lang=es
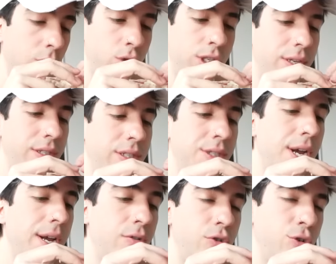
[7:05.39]
O sea,
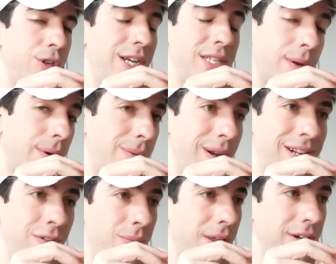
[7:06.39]
ya, yo ya estaba
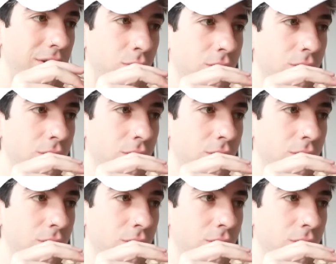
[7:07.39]
valiendo madres.